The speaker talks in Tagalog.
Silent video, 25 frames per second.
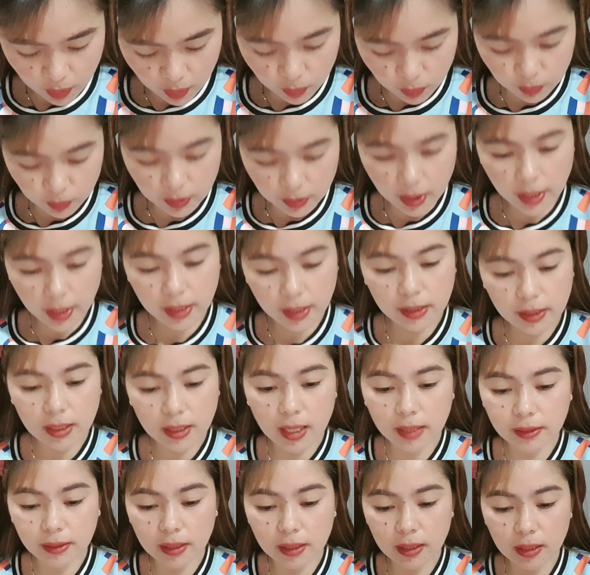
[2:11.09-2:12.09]
ang unahin
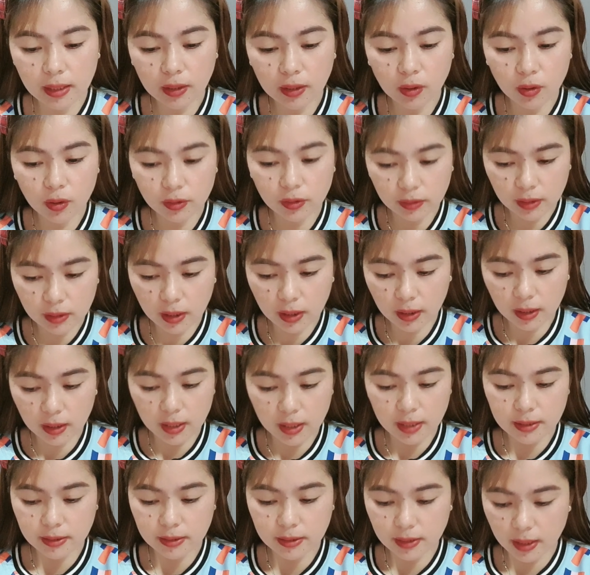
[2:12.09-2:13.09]
nating contact
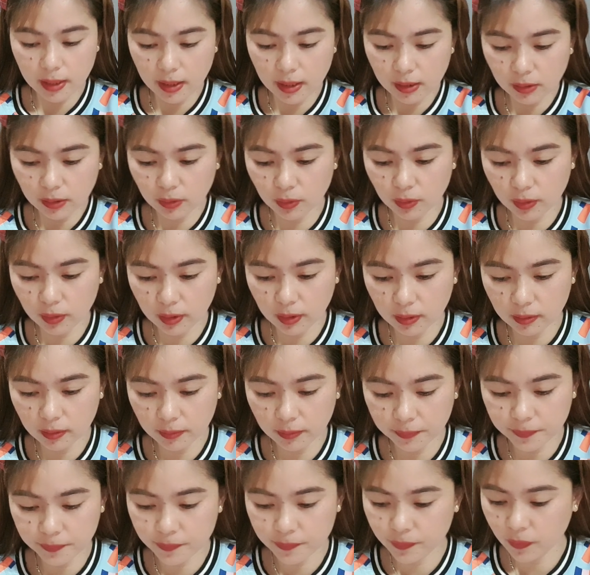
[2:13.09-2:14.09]
lens ay itong
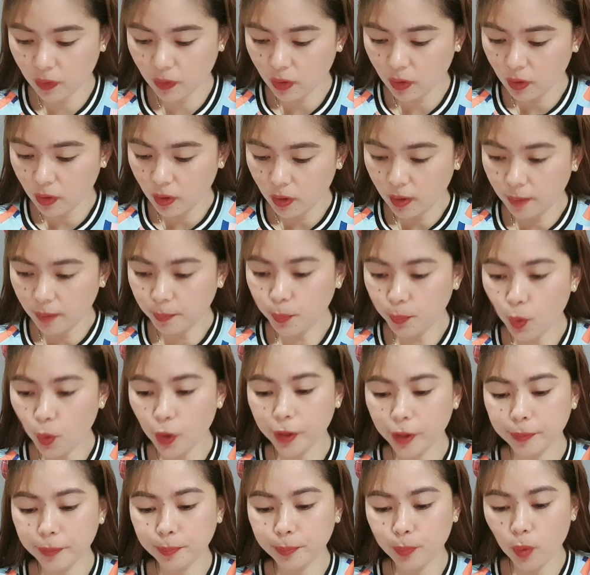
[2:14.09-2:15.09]

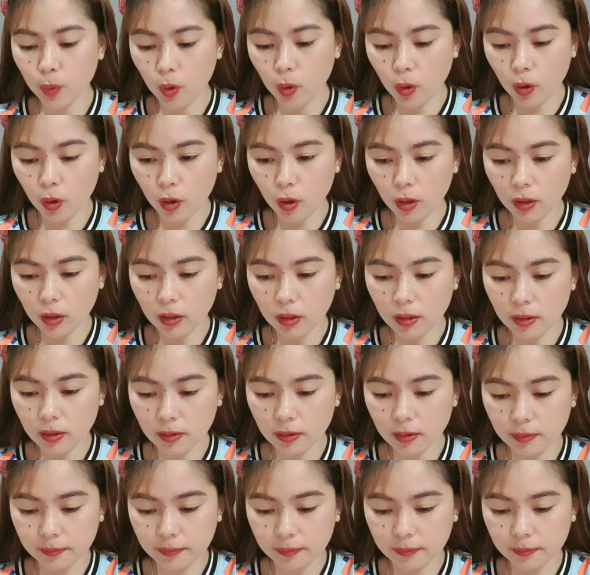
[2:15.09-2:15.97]
purple.